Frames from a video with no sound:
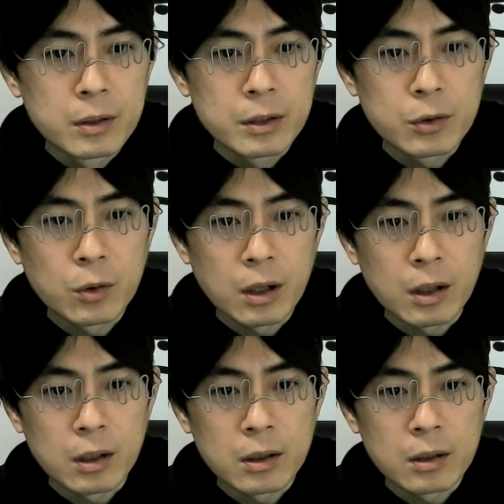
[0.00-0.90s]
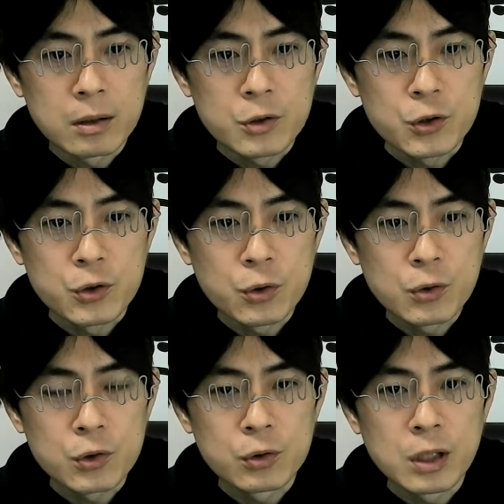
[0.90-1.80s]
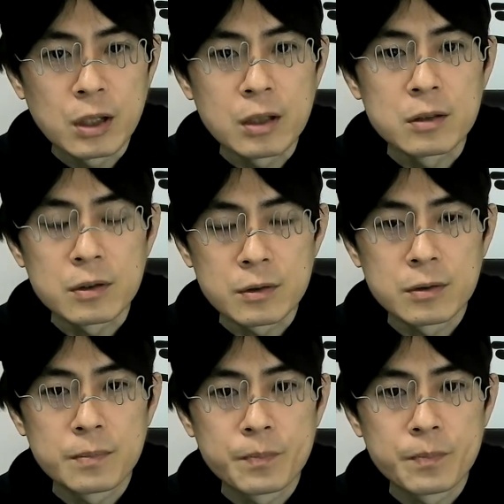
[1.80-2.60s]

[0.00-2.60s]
トラー首相就任演説。